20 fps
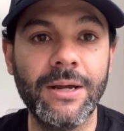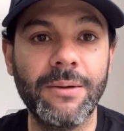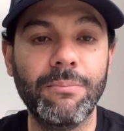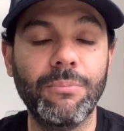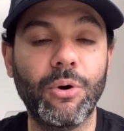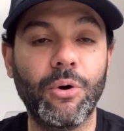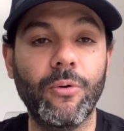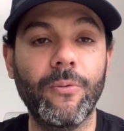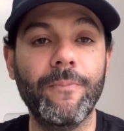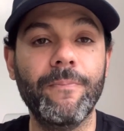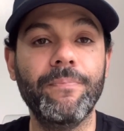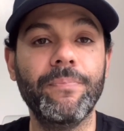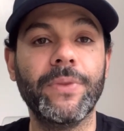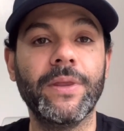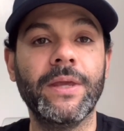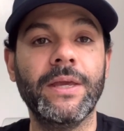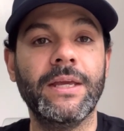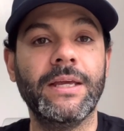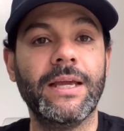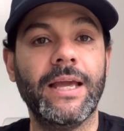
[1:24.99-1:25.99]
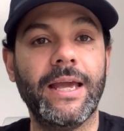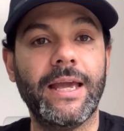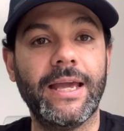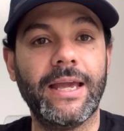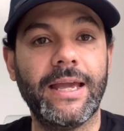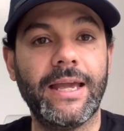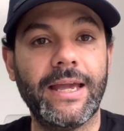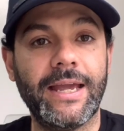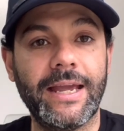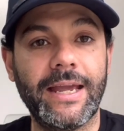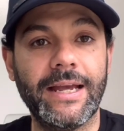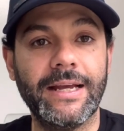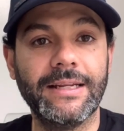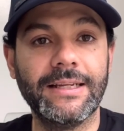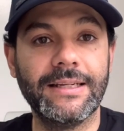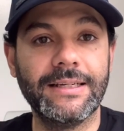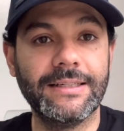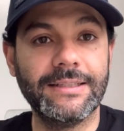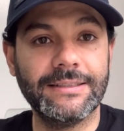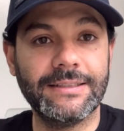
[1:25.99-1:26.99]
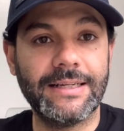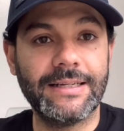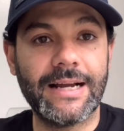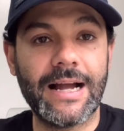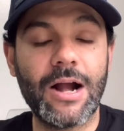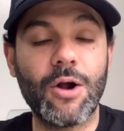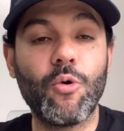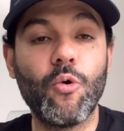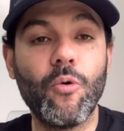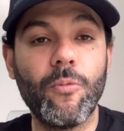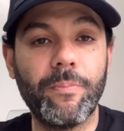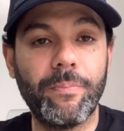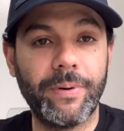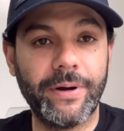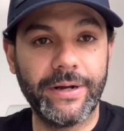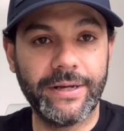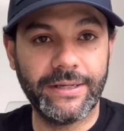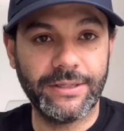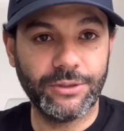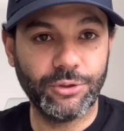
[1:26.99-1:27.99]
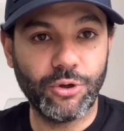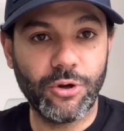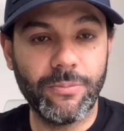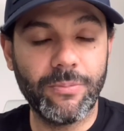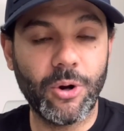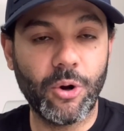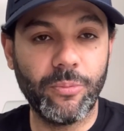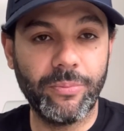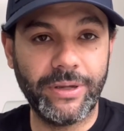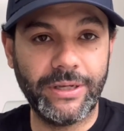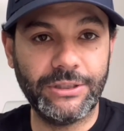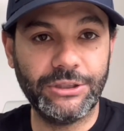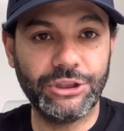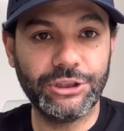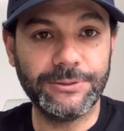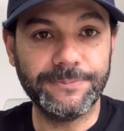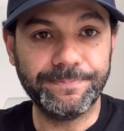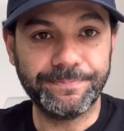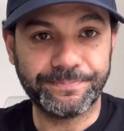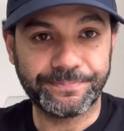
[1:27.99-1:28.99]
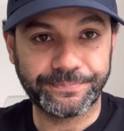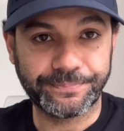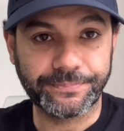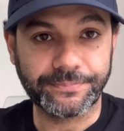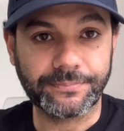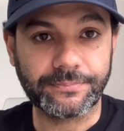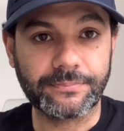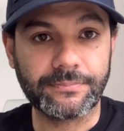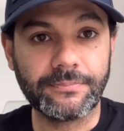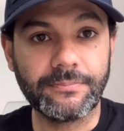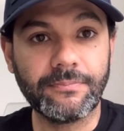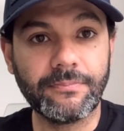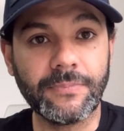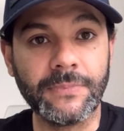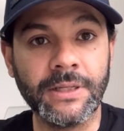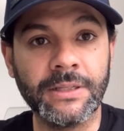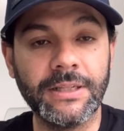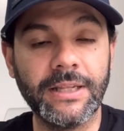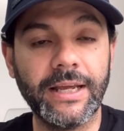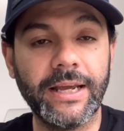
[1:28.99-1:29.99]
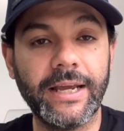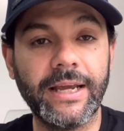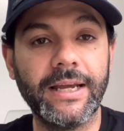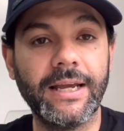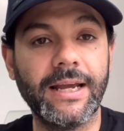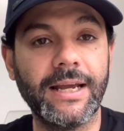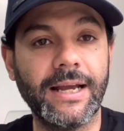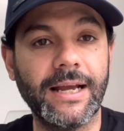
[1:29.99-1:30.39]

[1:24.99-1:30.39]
Bom, é, ela acompanha normalmente né,